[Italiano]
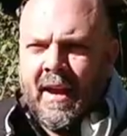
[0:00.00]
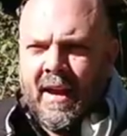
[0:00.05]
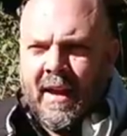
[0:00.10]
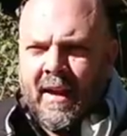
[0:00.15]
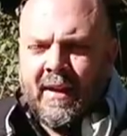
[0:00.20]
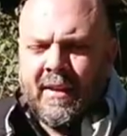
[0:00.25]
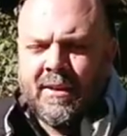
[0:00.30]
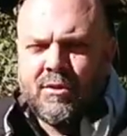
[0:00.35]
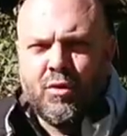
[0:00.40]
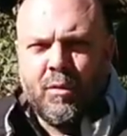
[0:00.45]

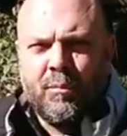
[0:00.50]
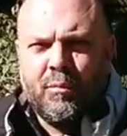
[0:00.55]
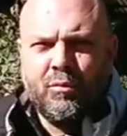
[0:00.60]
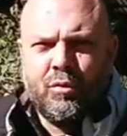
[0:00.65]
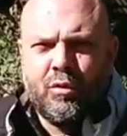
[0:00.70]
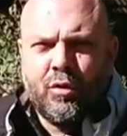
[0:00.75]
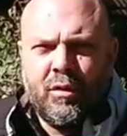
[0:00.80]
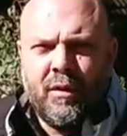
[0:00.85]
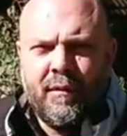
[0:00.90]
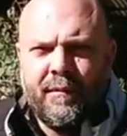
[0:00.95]
Ha il suo
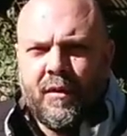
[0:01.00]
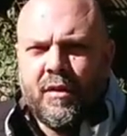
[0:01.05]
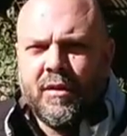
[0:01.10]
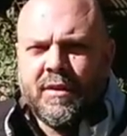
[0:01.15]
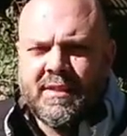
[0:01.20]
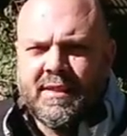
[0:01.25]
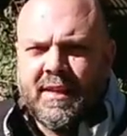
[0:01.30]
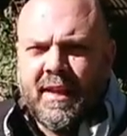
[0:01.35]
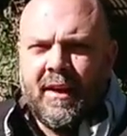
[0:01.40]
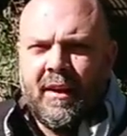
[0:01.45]
punto di
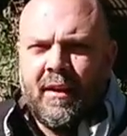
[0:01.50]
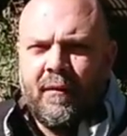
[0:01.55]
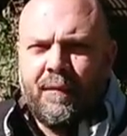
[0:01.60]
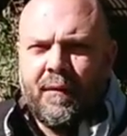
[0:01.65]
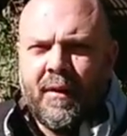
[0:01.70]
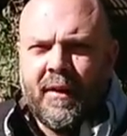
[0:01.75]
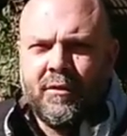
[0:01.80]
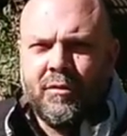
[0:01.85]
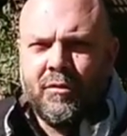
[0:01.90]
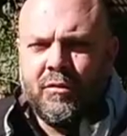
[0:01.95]
forza nel
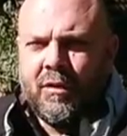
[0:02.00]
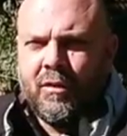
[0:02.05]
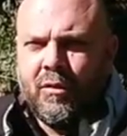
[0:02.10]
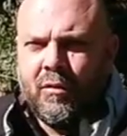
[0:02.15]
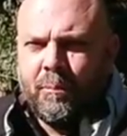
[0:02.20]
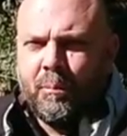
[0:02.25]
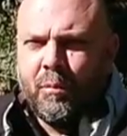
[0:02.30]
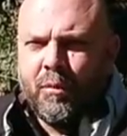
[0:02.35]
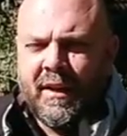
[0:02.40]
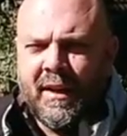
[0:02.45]
fatto di
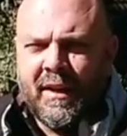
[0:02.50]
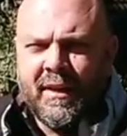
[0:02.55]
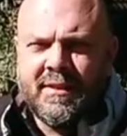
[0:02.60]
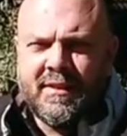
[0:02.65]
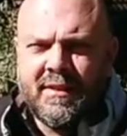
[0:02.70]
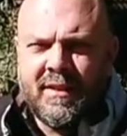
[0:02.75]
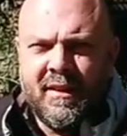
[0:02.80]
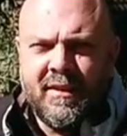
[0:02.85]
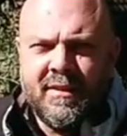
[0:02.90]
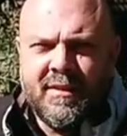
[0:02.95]
non poter
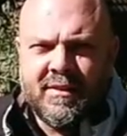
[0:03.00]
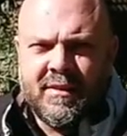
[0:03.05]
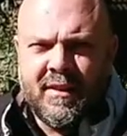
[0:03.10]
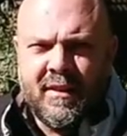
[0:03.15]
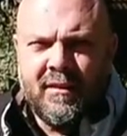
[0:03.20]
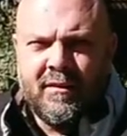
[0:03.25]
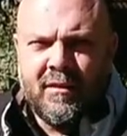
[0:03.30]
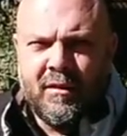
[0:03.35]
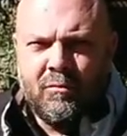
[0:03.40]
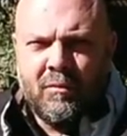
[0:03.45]
essere
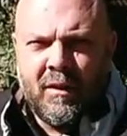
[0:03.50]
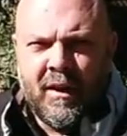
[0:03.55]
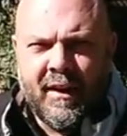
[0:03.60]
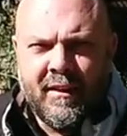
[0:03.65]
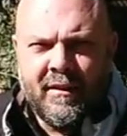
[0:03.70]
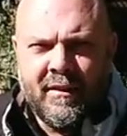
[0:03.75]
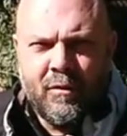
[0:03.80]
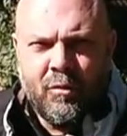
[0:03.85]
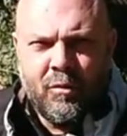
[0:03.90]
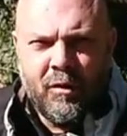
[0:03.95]
inserito in una
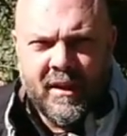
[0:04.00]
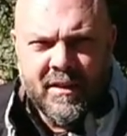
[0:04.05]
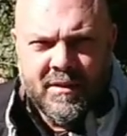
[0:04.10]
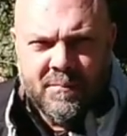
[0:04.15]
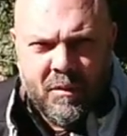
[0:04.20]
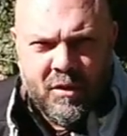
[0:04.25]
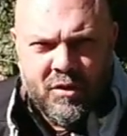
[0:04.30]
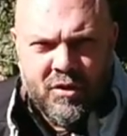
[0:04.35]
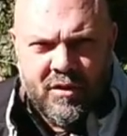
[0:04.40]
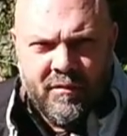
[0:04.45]
categoria
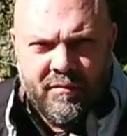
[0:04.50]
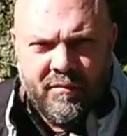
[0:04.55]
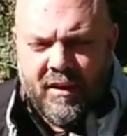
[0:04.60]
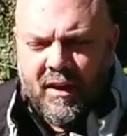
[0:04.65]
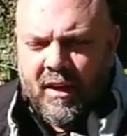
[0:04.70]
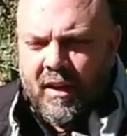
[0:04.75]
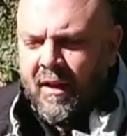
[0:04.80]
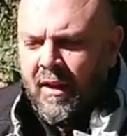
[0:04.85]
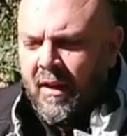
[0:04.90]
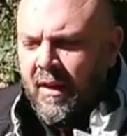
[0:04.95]

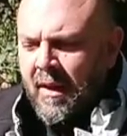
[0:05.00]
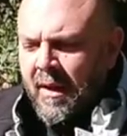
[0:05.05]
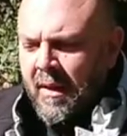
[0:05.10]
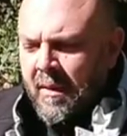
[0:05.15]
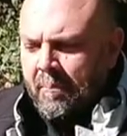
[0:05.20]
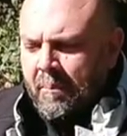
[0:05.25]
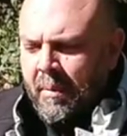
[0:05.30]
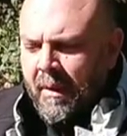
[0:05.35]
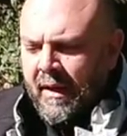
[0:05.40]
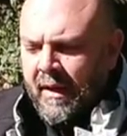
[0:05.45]
specifica
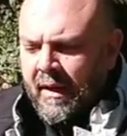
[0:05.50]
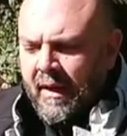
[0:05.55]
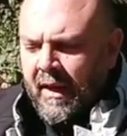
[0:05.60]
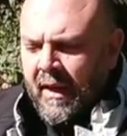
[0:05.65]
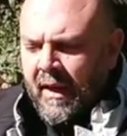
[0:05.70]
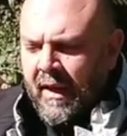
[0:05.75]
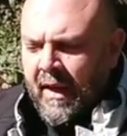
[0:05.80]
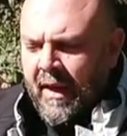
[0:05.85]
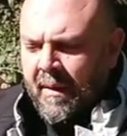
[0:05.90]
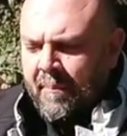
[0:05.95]
perché